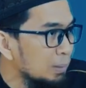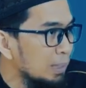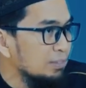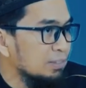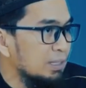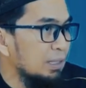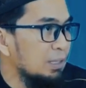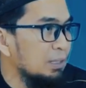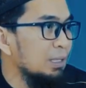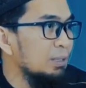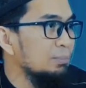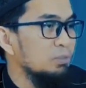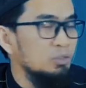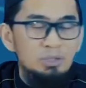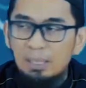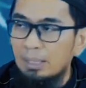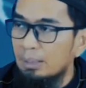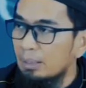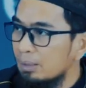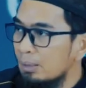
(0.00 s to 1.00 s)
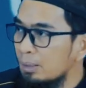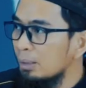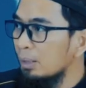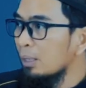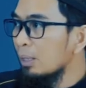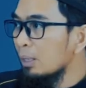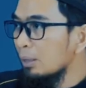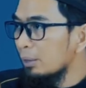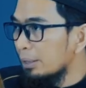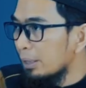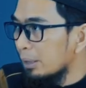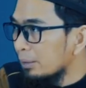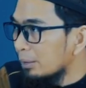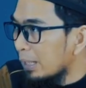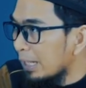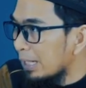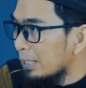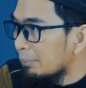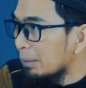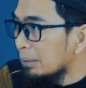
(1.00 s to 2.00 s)
17 kali dalam sehari
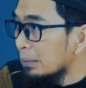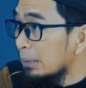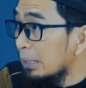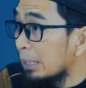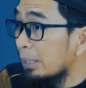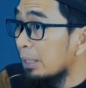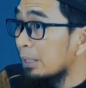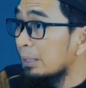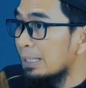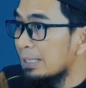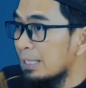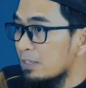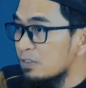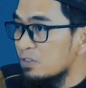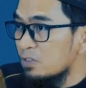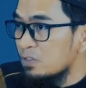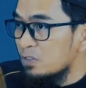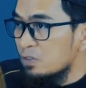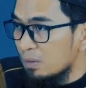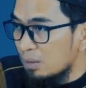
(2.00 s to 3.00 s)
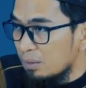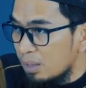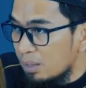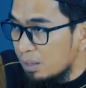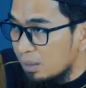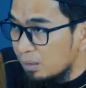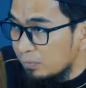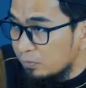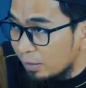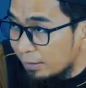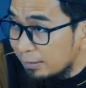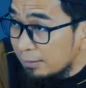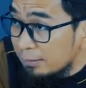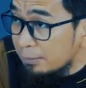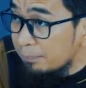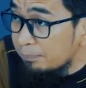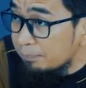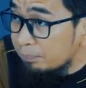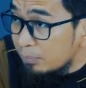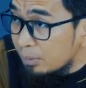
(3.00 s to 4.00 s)
dengan kalimat ihdinas
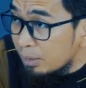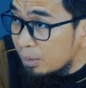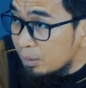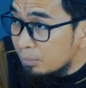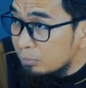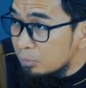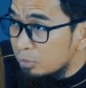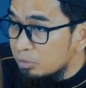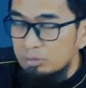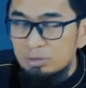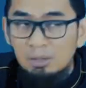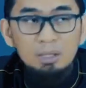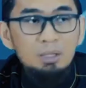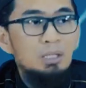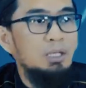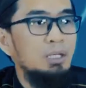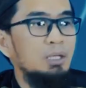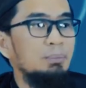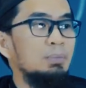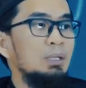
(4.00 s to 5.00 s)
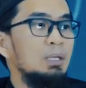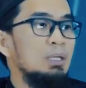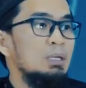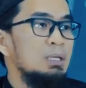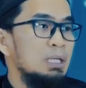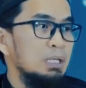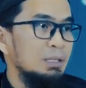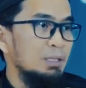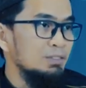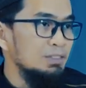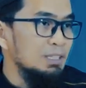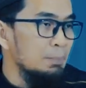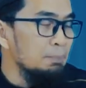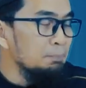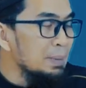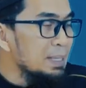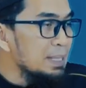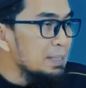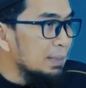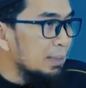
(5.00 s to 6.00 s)
siratal mustaqim. Kita
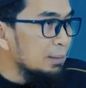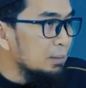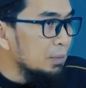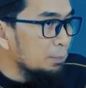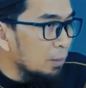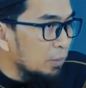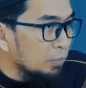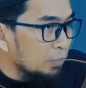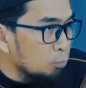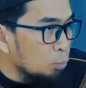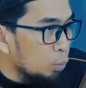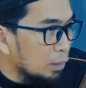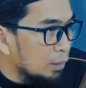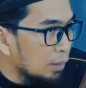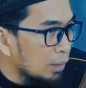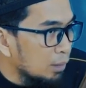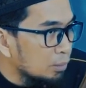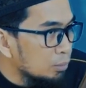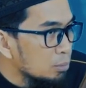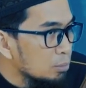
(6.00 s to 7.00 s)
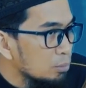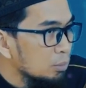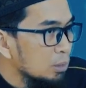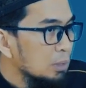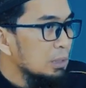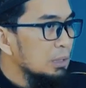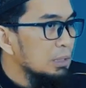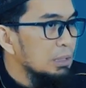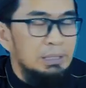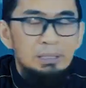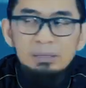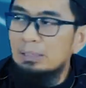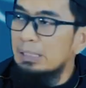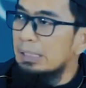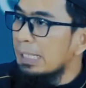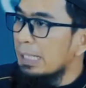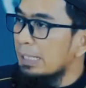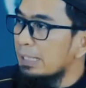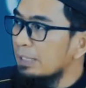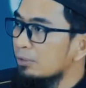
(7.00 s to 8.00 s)
sampaikan di pertemuan lalu,
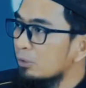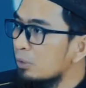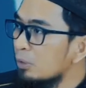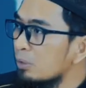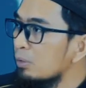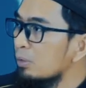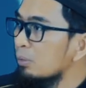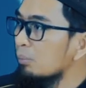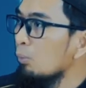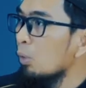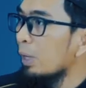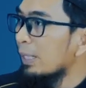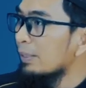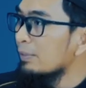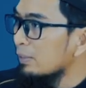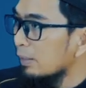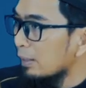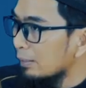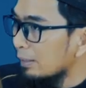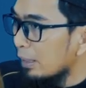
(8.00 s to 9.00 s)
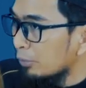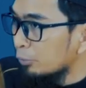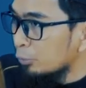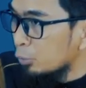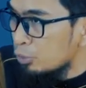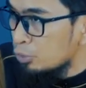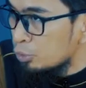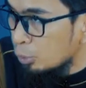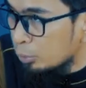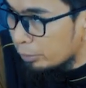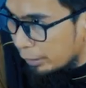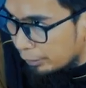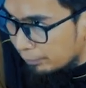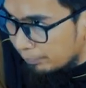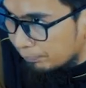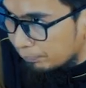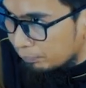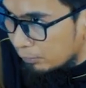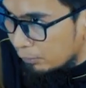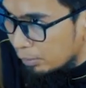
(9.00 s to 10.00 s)
ihdina itu bukan sekedar
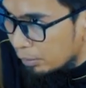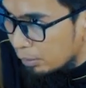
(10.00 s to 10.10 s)
tunjukkan.